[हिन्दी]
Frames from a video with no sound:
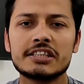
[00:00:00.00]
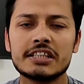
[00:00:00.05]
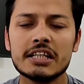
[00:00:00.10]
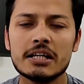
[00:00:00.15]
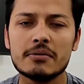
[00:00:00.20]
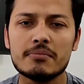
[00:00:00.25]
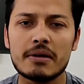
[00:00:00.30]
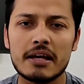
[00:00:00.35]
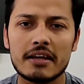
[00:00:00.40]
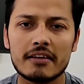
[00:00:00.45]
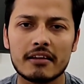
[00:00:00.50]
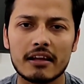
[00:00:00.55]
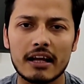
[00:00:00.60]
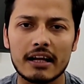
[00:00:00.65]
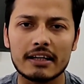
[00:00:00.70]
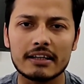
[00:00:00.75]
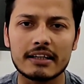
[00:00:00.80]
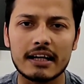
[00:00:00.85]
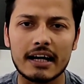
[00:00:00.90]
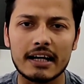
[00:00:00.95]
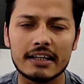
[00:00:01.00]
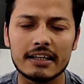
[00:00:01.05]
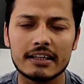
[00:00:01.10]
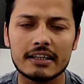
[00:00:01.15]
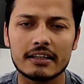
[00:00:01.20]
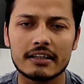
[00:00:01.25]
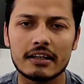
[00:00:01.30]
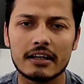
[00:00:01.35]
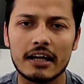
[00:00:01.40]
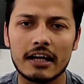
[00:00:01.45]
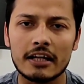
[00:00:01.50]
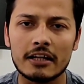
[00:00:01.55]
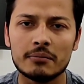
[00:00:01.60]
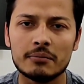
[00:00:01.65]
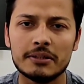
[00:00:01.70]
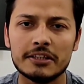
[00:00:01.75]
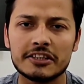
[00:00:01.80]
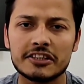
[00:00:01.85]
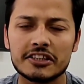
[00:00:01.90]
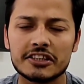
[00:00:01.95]
सेम एज लाइक डाइट
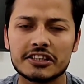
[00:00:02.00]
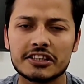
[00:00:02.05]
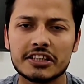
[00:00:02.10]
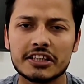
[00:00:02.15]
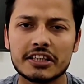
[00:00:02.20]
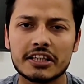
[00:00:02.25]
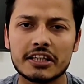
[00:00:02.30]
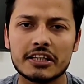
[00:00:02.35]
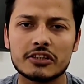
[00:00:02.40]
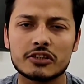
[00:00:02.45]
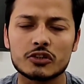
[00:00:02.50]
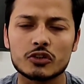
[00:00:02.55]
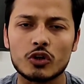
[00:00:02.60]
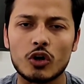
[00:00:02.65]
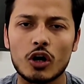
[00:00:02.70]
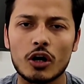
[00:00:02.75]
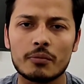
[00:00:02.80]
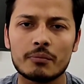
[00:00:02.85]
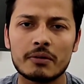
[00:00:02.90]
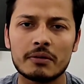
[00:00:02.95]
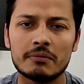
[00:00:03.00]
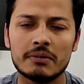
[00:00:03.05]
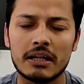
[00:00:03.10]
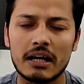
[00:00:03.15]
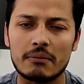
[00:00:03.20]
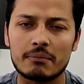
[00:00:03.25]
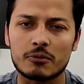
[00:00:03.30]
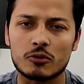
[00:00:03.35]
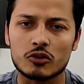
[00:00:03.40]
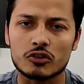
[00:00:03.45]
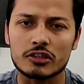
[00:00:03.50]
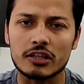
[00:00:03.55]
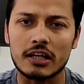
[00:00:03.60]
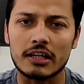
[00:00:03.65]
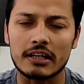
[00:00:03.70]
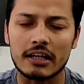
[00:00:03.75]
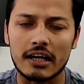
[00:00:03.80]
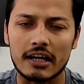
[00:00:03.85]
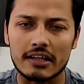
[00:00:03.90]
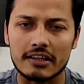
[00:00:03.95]
एनबीसीसी के स्टॉक में भी आपको
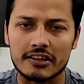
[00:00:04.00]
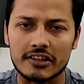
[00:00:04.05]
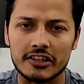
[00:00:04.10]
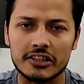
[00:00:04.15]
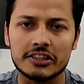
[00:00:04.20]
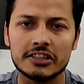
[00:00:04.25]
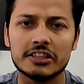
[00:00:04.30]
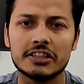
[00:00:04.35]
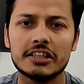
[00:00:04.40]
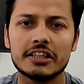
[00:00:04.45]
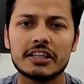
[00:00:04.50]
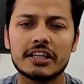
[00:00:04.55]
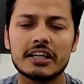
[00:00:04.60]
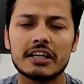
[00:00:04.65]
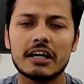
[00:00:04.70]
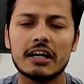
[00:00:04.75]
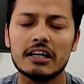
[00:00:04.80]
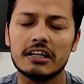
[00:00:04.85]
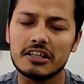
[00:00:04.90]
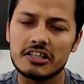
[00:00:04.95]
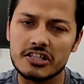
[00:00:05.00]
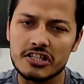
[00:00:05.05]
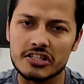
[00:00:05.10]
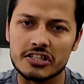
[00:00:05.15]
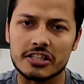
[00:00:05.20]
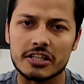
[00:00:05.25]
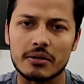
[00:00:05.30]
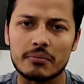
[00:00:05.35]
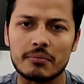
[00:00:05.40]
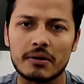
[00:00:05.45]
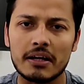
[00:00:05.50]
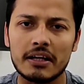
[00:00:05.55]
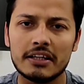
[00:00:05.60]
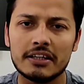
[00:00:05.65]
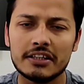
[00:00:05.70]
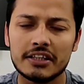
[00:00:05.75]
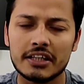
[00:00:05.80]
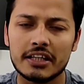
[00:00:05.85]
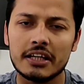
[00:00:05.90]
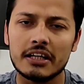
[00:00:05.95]
शानदार तेजी दिखेगा इस समय
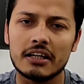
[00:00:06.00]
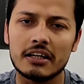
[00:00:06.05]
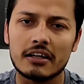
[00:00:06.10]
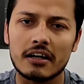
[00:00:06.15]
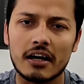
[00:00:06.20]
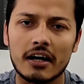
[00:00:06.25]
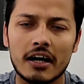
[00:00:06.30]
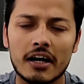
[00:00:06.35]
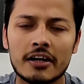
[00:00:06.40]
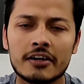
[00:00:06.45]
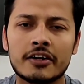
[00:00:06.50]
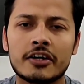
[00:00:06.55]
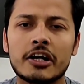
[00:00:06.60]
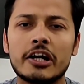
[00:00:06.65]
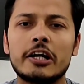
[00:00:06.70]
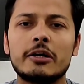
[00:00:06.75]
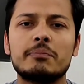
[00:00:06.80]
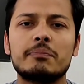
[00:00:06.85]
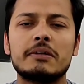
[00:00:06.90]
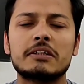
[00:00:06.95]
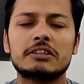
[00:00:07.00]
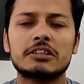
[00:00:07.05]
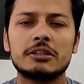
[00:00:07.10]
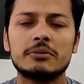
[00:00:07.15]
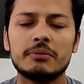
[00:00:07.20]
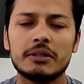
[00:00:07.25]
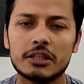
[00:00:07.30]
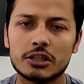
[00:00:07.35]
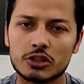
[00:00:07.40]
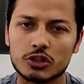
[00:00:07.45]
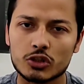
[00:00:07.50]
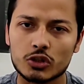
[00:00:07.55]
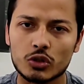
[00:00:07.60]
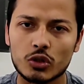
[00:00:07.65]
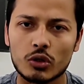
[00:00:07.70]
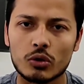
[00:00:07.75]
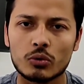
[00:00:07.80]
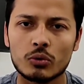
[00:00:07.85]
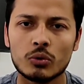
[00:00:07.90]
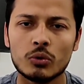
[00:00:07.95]
ये 100 परसेंट मैं
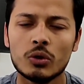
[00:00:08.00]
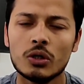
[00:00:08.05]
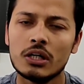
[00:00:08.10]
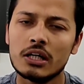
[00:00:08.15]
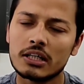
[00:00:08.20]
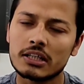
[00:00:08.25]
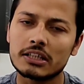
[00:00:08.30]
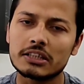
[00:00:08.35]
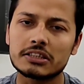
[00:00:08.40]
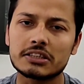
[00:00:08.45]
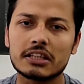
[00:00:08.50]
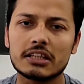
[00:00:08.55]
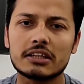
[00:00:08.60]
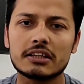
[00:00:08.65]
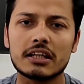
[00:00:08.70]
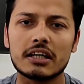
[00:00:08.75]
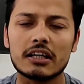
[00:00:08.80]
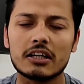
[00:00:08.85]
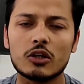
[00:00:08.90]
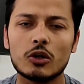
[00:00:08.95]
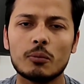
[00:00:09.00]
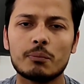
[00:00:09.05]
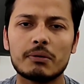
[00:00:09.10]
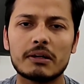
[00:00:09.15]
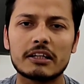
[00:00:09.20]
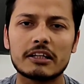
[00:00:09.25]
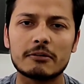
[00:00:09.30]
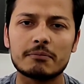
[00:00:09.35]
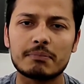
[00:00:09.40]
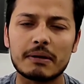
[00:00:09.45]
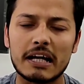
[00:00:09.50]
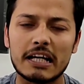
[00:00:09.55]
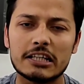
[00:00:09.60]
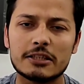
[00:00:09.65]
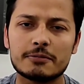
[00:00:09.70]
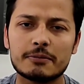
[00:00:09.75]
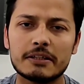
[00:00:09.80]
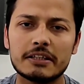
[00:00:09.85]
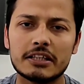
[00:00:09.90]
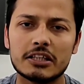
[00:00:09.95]
श्योर हूं कि 70 के ऊपर के
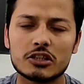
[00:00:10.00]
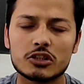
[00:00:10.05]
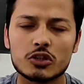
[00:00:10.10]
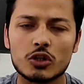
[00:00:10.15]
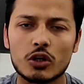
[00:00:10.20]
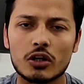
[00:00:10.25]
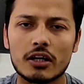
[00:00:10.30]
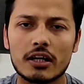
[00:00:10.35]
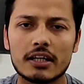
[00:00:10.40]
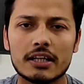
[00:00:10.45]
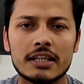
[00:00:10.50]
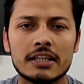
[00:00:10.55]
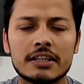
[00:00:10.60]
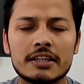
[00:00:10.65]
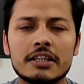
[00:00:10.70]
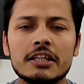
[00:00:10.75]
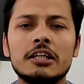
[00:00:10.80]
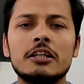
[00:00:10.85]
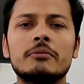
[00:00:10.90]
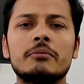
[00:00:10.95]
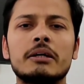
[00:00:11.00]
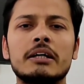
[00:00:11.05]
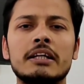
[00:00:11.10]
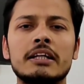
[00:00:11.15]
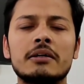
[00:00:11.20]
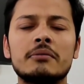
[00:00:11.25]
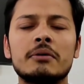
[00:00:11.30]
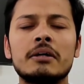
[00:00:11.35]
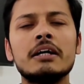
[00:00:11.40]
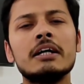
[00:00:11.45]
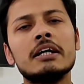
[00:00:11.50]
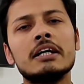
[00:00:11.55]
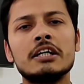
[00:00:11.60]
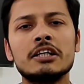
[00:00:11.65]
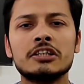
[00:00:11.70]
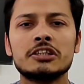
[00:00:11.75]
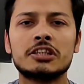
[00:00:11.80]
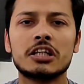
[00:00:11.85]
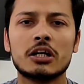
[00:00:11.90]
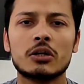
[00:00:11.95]
प्राइस पे ये स्टॉक अगले तीन महीने में
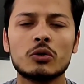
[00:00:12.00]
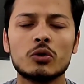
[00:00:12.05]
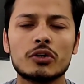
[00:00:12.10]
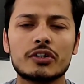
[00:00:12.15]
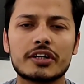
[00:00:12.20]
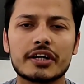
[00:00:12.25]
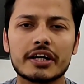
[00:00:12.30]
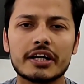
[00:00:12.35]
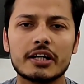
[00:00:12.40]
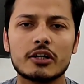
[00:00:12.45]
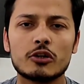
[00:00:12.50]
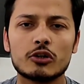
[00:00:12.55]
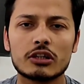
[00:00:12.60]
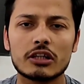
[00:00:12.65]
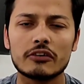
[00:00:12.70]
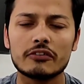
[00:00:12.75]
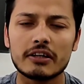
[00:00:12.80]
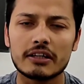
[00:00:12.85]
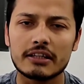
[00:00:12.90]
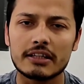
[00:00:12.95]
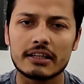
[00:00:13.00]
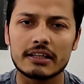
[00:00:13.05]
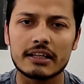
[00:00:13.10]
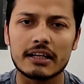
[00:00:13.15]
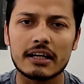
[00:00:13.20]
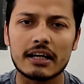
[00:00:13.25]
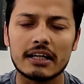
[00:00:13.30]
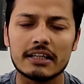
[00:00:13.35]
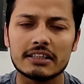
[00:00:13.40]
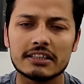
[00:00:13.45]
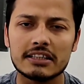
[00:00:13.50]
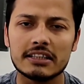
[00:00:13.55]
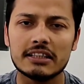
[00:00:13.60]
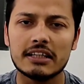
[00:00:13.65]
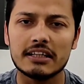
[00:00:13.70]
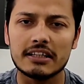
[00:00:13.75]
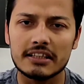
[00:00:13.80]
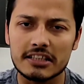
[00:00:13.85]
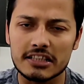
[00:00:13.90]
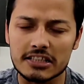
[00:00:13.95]
जरूर ट्रेड होते हुए दिखेगा
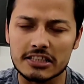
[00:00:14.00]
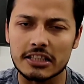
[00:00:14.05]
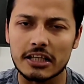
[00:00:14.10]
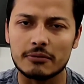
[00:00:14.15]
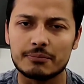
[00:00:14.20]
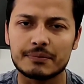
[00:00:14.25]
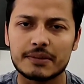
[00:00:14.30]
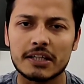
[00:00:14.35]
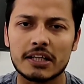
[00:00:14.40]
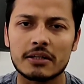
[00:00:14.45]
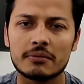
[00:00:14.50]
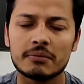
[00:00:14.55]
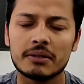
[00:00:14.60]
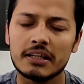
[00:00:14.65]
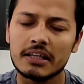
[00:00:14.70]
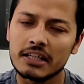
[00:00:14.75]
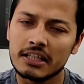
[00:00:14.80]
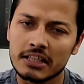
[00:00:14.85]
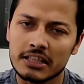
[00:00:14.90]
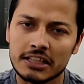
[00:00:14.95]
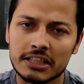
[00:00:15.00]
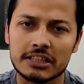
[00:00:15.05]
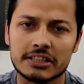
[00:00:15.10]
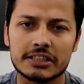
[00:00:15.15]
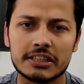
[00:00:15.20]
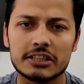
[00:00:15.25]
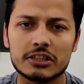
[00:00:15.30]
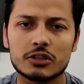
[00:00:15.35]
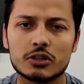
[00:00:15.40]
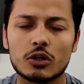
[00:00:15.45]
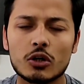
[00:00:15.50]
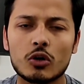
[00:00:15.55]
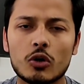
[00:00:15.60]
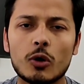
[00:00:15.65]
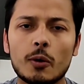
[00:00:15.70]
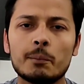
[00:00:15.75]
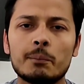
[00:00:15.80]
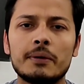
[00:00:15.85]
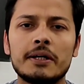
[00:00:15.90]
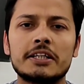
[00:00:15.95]
इसलिए इस अपट्रेड में इस स्टॉक
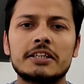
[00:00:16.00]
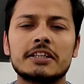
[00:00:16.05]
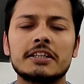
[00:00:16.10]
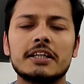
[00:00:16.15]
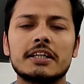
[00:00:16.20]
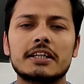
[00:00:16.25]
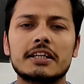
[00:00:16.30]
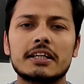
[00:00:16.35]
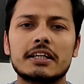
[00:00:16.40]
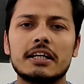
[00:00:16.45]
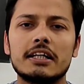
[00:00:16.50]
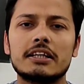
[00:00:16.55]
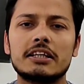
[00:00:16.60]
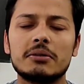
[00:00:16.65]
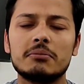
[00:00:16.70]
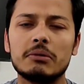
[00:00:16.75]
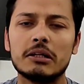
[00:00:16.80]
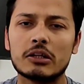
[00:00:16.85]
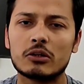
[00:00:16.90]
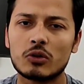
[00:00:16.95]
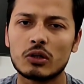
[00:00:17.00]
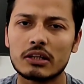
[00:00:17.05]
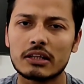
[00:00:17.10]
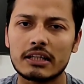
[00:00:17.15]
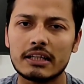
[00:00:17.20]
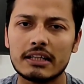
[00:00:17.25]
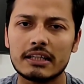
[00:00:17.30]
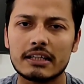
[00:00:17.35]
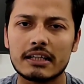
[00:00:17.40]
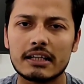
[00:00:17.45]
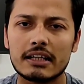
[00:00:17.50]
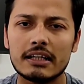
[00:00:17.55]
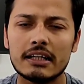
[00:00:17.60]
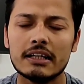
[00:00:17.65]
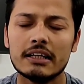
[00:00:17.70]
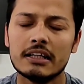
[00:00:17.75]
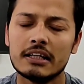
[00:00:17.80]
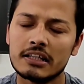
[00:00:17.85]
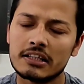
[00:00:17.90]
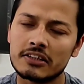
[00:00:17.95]
को बेचने की गलती बिल्कुल नहीं करे
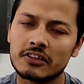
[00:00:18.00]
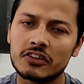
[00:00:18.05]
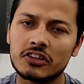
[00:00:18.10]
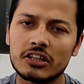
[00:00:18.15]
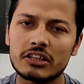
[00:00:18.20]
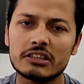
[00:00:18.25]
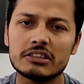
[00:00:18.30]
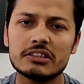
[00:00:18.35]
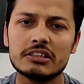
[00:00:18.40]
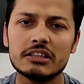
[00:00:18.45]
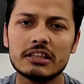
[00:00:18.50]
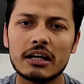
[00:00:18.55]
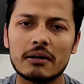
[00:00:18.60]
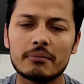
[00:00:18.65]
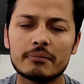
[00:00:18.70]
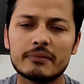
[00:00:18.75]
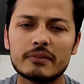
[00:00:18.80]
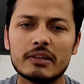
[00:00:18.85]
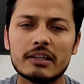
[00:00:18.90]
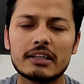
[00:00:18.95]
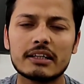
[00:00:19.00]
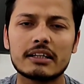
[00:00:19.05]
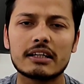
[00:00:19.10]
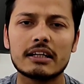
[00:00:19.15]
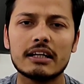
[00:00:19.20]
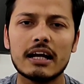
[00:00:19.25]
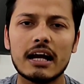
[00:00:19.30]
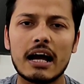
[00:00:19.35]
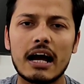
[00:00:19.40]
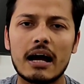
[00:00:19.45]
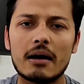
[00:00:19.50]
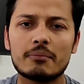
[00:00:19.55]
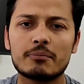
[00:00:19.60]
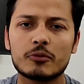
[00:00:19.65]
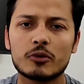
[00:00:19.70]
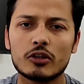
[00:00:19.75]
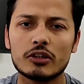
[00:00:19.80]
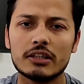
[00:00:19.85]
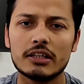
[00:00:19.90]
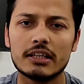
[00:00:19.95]
दस दिन आप वेट करें
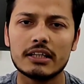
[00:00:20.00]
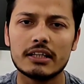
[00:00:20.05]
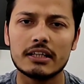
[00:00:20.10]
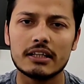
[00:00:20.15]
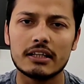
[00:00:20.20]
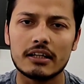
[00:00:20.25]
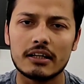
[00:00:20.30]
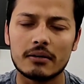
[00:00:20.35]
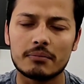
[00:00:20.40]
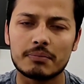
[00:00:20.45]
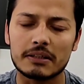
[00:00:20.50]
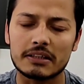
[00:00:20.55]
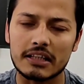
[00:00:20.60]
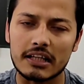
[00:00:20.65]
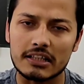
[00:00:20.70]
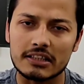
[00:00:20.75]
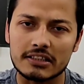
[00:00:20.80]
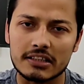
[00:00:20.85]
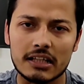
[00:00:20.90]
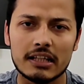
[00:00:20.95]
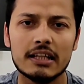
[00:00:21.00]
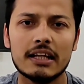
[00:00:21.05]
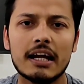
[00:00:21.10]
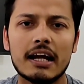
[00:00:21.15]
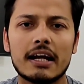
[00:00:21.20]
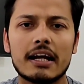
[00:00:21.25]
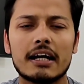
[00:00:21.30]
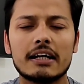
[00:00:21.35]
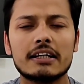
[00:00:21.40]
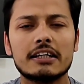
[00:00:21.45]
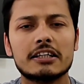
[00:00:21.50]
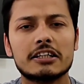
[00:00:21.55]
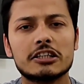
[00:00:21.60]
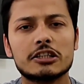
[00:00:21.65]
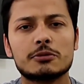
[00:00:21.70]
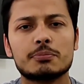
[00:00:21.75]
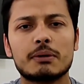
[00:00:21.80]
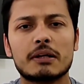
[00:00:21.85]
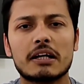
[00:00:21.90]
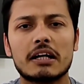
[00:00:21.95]
आपको ये पता चल जाएगा कि
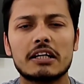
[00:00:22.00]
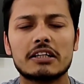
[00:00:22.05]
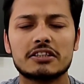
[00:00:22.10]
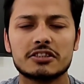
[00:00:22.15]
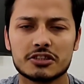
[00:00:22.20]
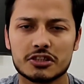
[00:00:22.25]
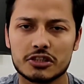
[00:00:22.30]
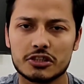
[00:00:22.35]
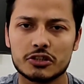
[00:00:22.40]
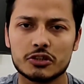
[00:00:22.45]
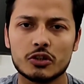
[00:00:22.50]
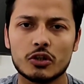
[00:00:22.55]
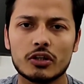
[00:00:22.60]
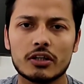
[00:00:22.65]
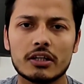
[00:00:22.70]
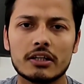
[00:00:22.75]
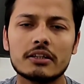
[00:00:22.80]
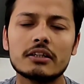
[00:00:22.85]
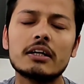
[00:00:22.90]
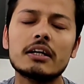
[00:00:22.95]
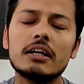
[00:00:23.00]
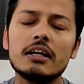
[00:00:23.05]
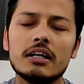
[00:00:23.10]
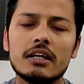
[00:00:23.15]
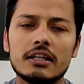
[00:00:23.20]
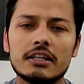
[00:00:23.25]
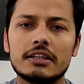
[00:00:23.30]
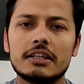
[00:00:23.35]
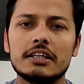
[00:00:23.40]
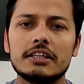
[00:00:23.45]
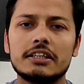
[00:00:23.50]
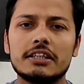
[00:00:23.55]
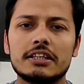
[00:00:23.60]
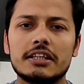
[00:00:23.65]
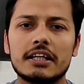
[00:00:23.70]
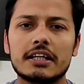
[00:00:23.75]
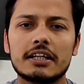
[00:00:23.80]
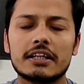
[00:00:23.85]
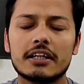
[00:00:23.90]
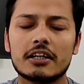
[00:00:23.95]
किस प्रकार से इस स्टॉक के अंदर तेजी
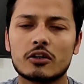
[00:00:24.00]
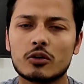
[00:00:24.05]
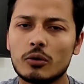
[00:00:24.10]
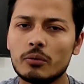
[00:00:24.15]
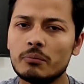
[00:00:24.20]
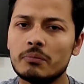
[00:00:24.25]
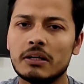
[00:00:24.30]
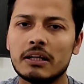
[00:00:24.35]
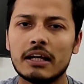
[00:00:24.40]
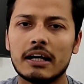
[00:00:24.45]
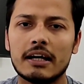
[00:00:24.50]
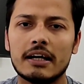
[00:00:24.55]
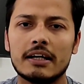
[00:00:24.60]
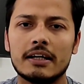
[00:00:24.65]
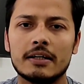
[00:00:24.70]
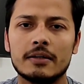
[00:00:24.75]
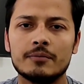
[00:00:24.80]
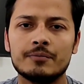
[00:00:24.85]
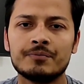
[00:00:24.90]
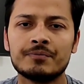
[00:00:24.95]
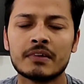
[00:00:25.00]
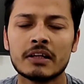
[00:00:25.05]
देखने को मिला है